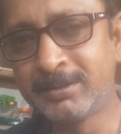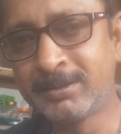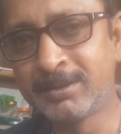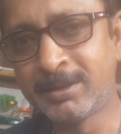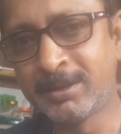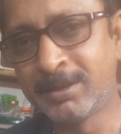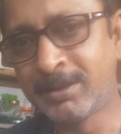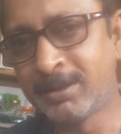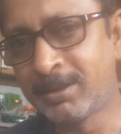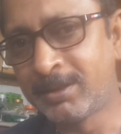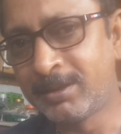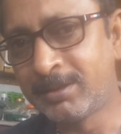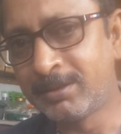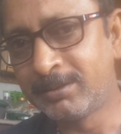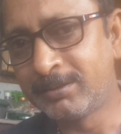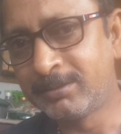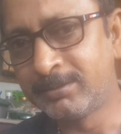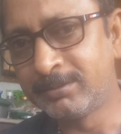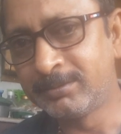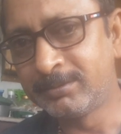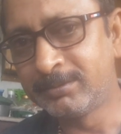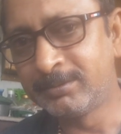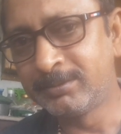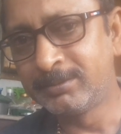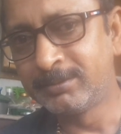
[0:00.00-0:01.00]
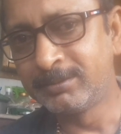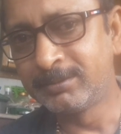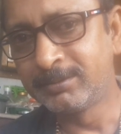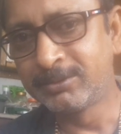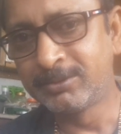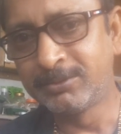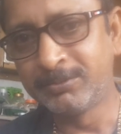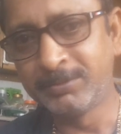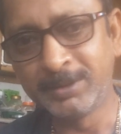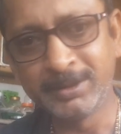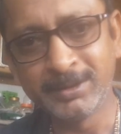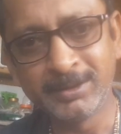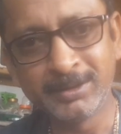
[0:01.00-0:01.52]
তা
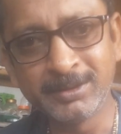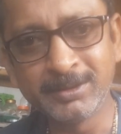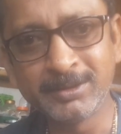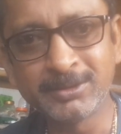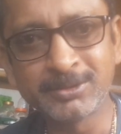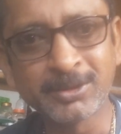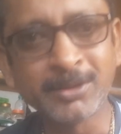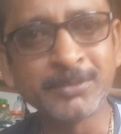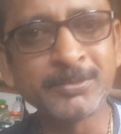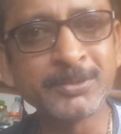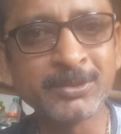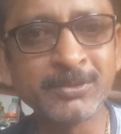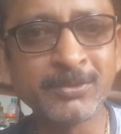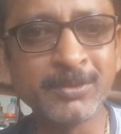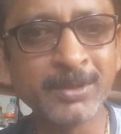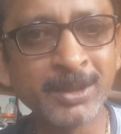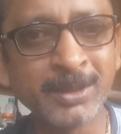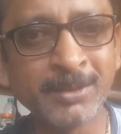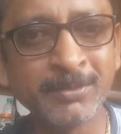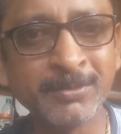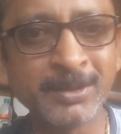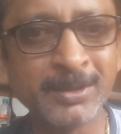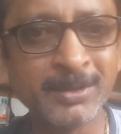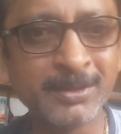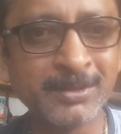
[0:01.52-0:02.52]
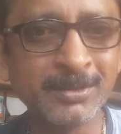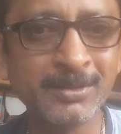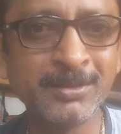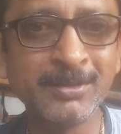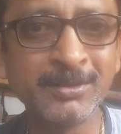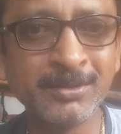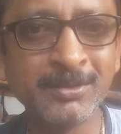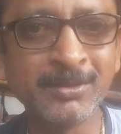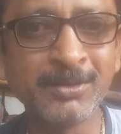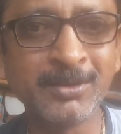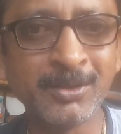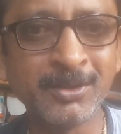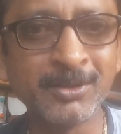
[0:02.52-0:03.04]
তুমি সবসময় আমার
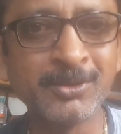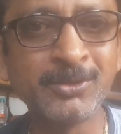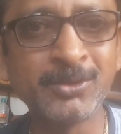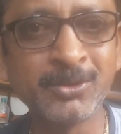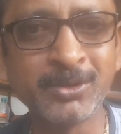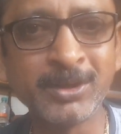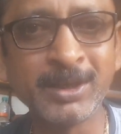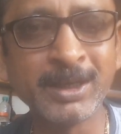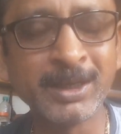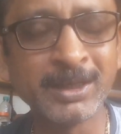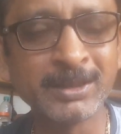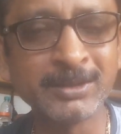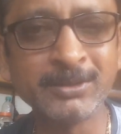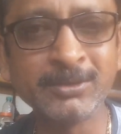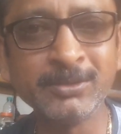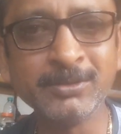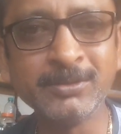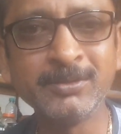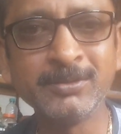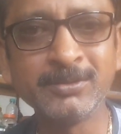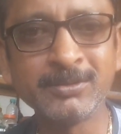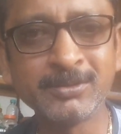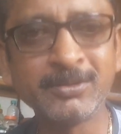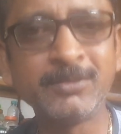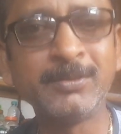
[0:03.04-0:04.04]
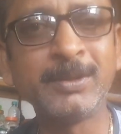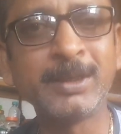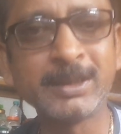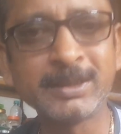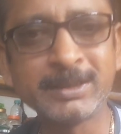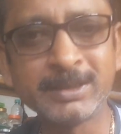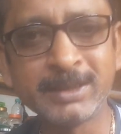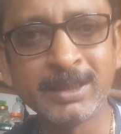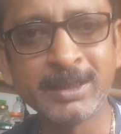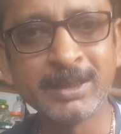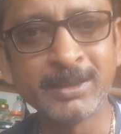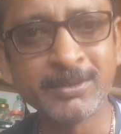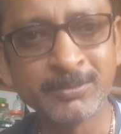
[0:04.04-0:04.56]
অন্তরে আছো তোমাকে
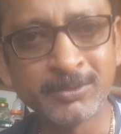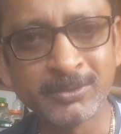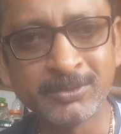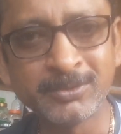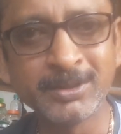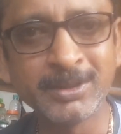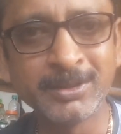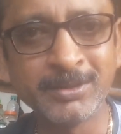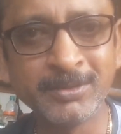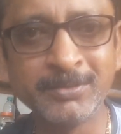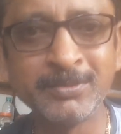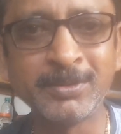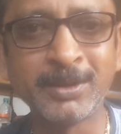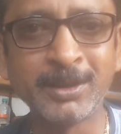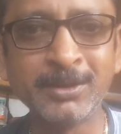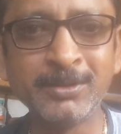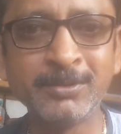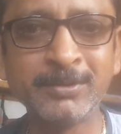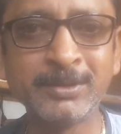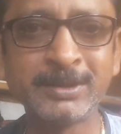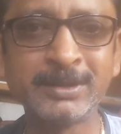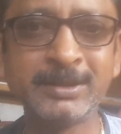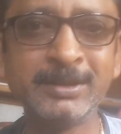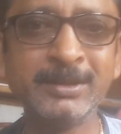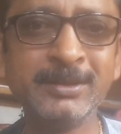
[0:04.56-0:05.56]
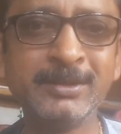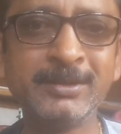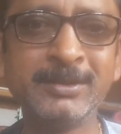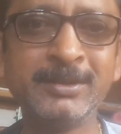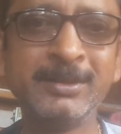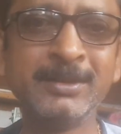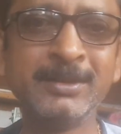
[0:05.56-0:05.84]
ছেলের মতোই আমি ভালোবাসি